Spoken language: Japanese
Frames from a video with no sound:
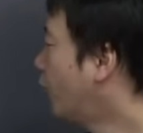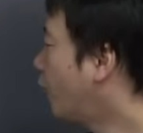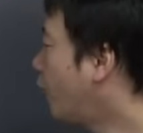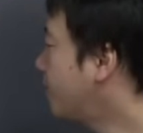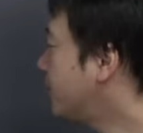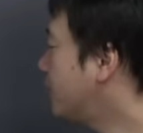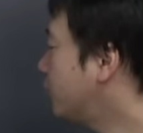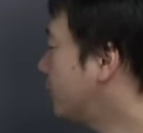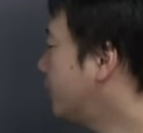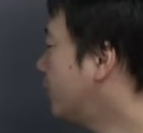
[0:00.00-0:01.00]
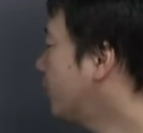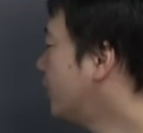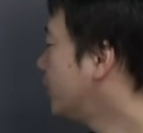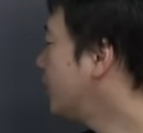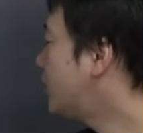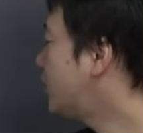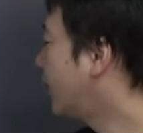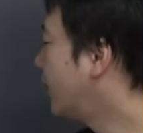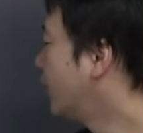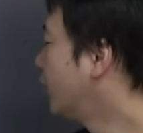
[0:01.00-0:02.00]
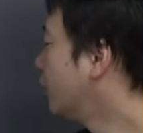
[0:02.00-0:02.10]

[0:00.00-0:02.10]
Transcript: 本人のみの1代